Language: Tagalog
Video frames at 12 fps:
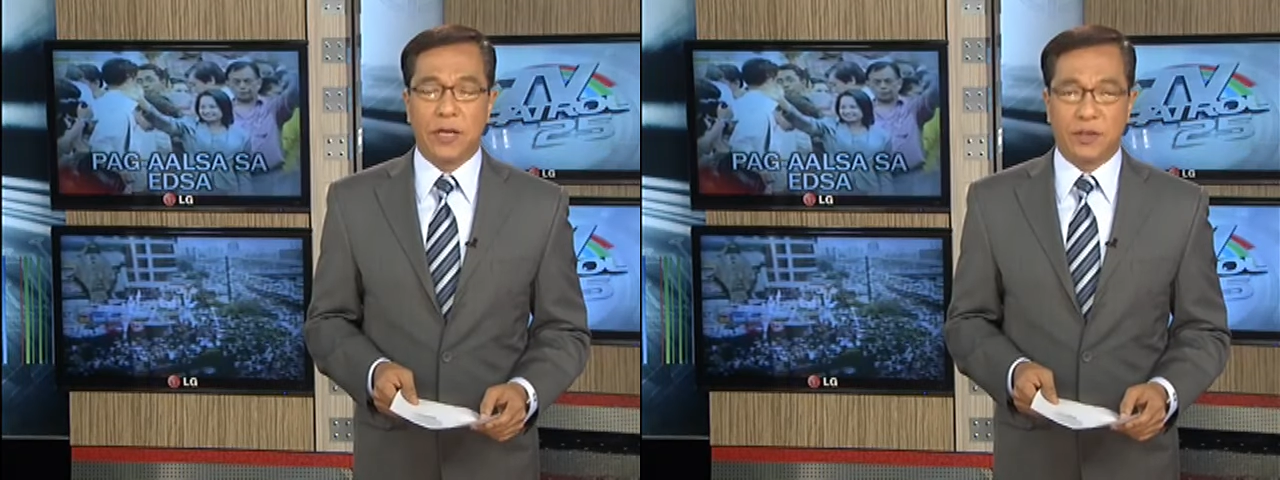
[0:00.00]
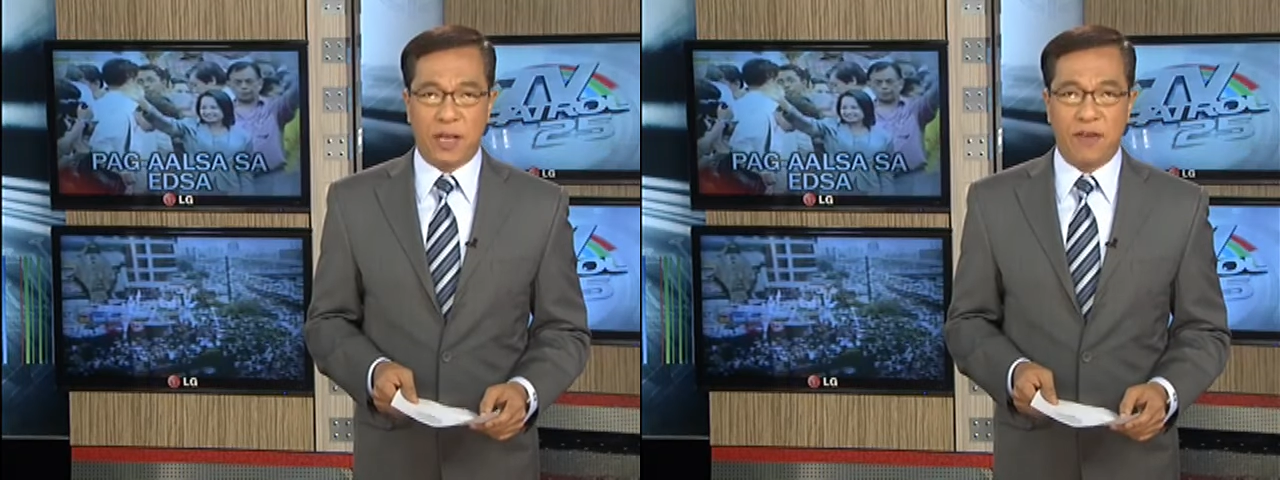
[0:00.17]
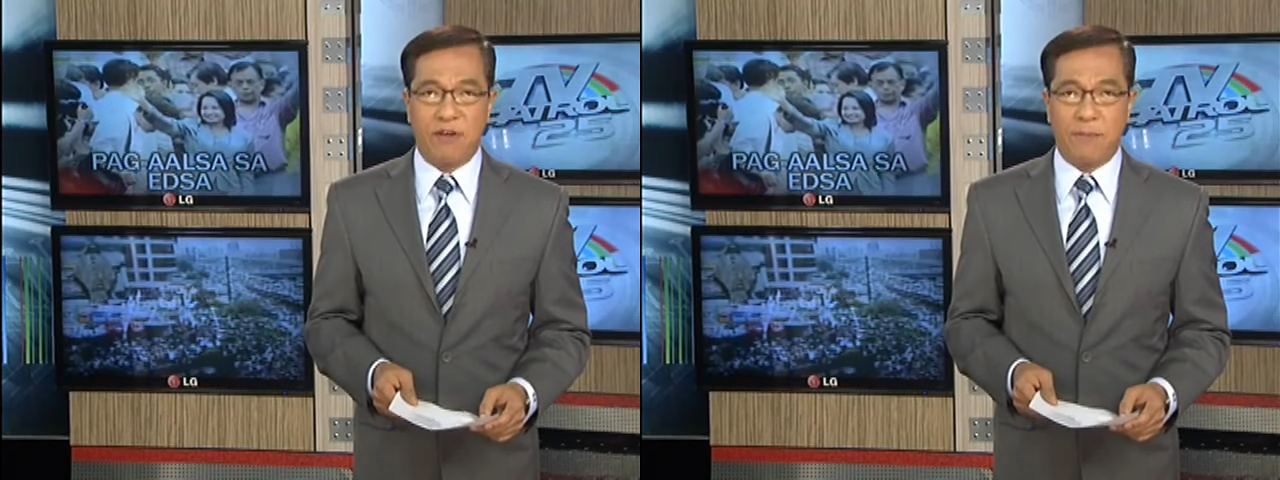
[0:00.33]

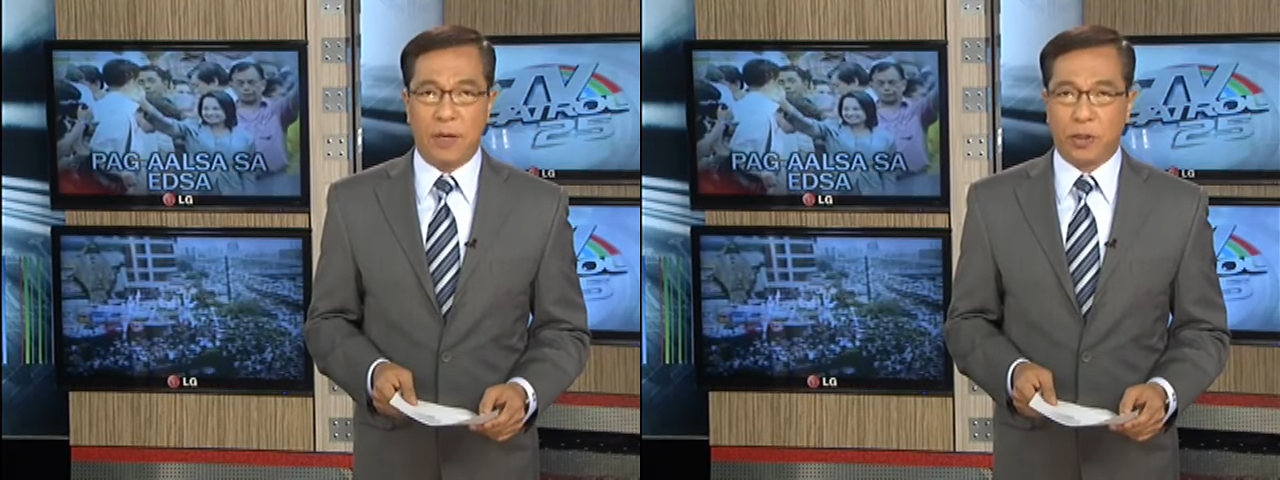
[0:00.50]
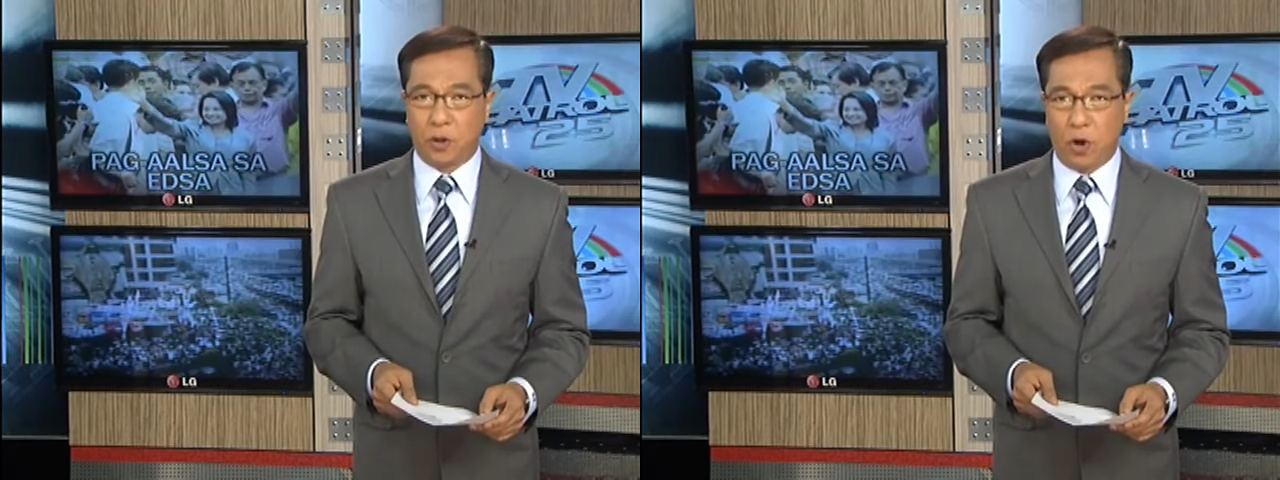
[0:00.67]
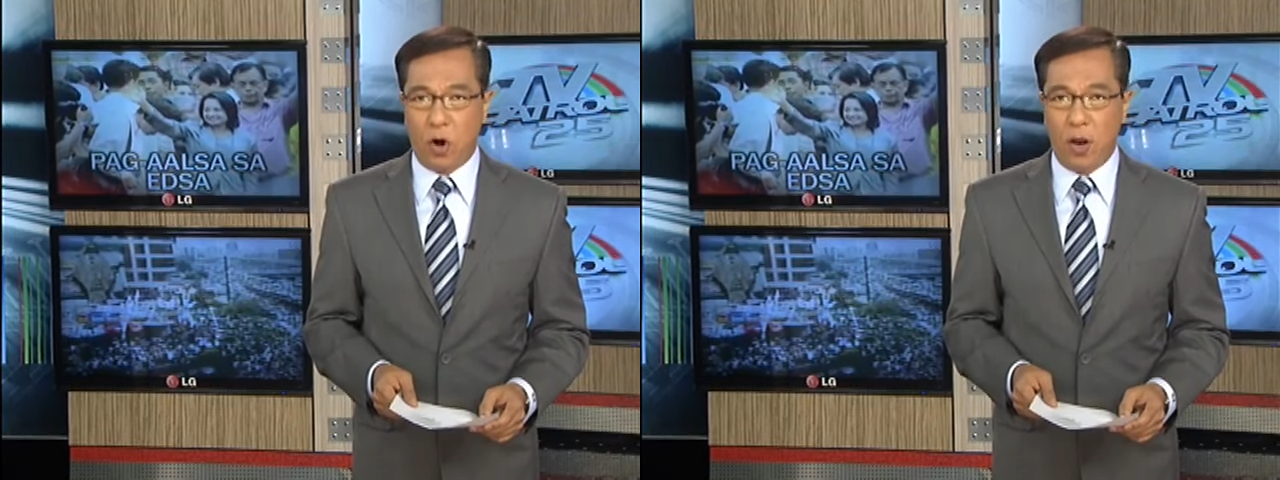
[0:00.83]
ng TV
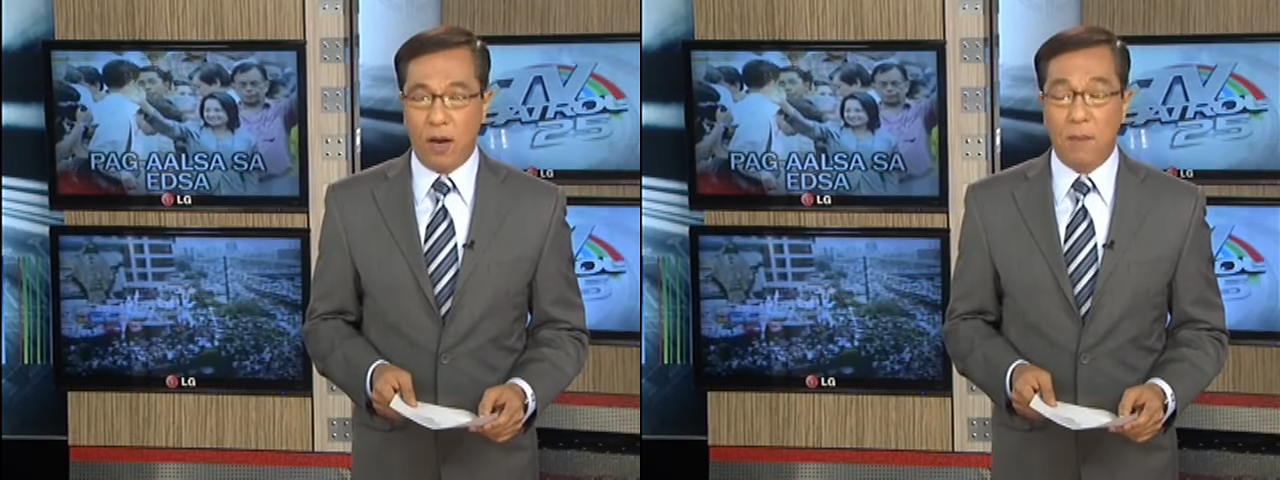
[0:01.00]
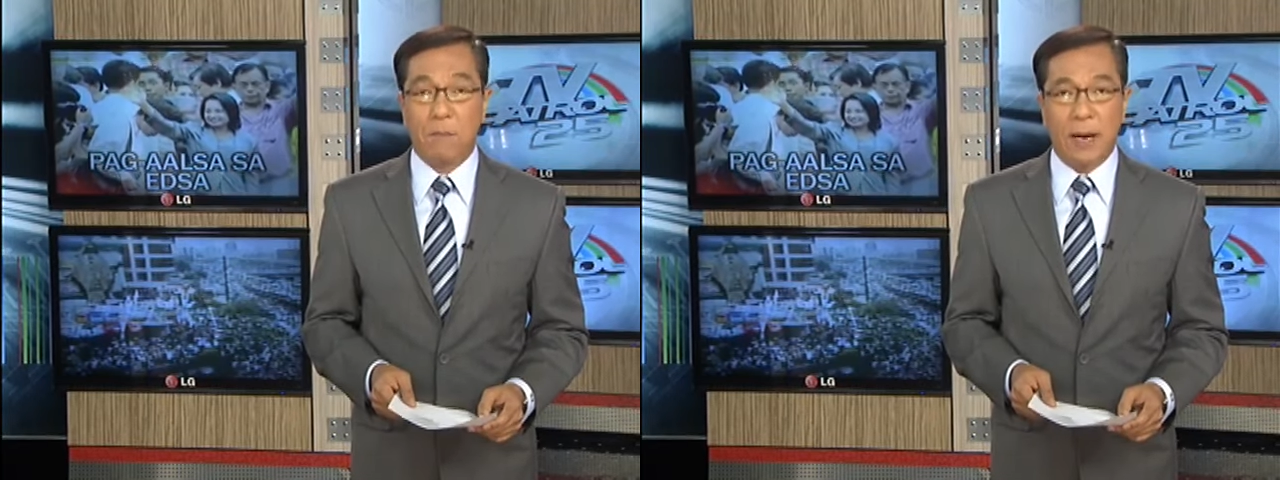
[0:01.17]
Patrol,